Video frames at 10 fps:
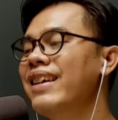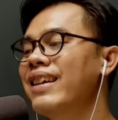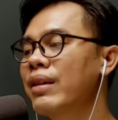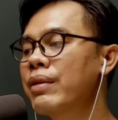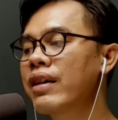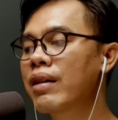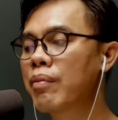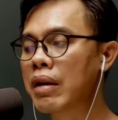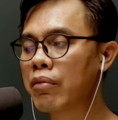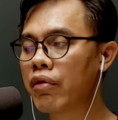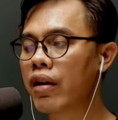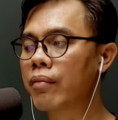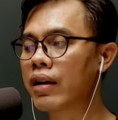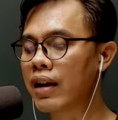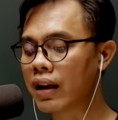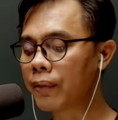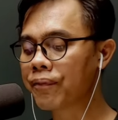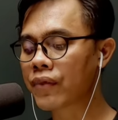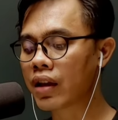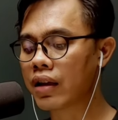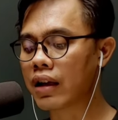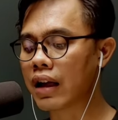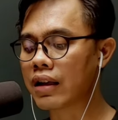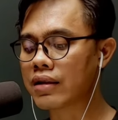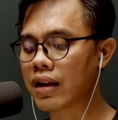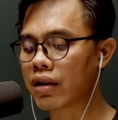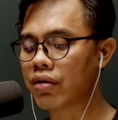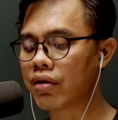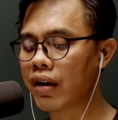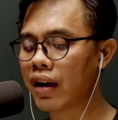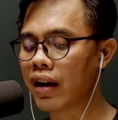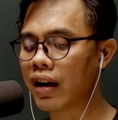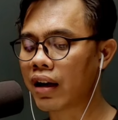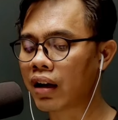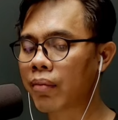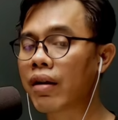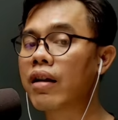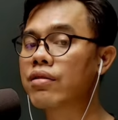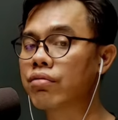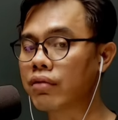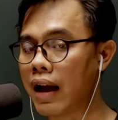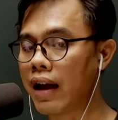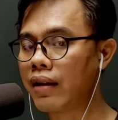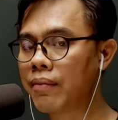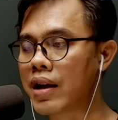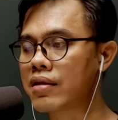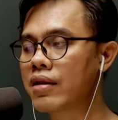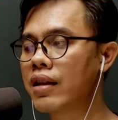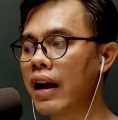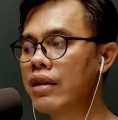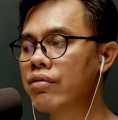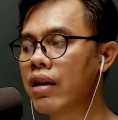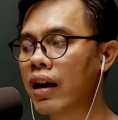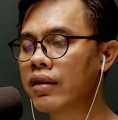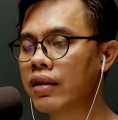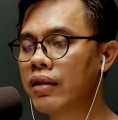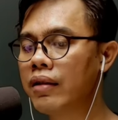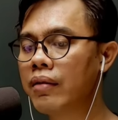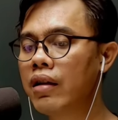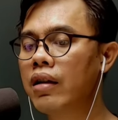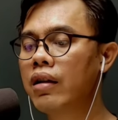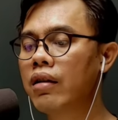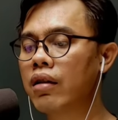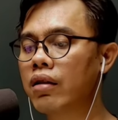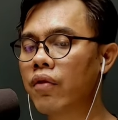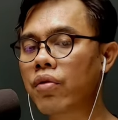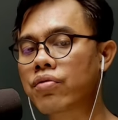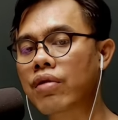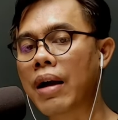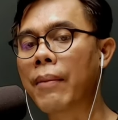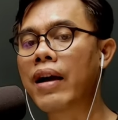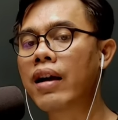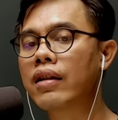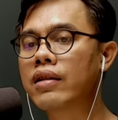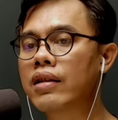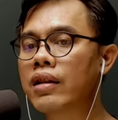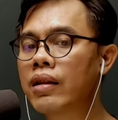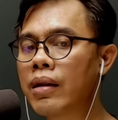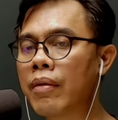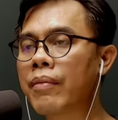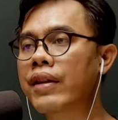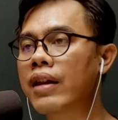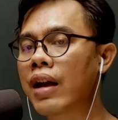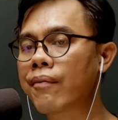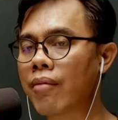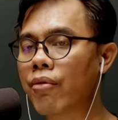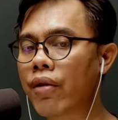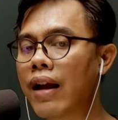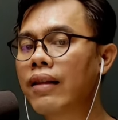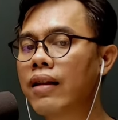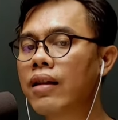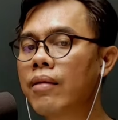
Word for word: Tapi karena Prabowo yang menang dengan jargonnya keberlanjutan, pasti IKN juga akan jadi uh, fokus utama di pemerintahan Prabowo nanti.